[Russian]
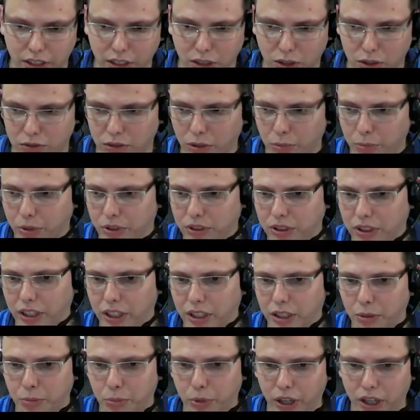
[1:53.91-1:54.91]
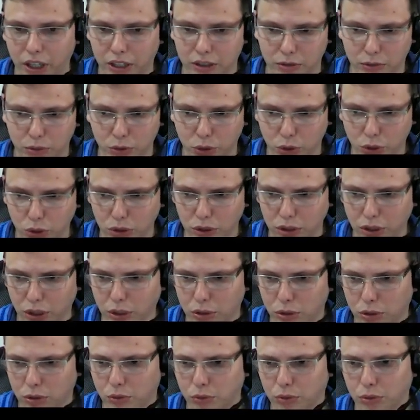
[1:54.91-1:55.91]
Я вот вам постоянно показываю счет, на
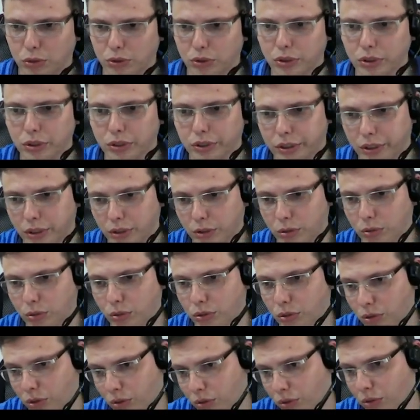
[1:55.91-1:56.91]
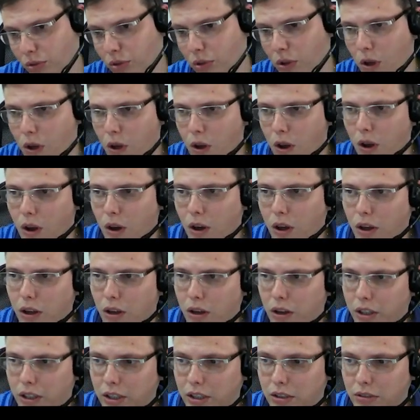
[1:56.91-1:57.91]
котором все это дело торгуется, но
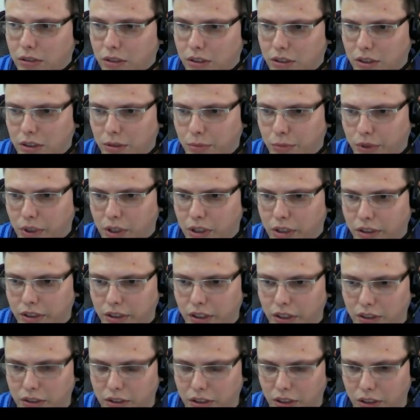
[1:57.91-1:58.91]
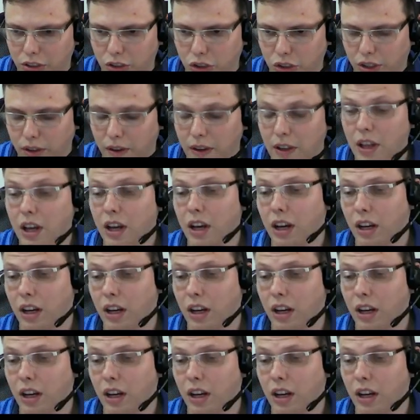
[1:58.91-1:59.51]
э, этого на самом деле недостаточно.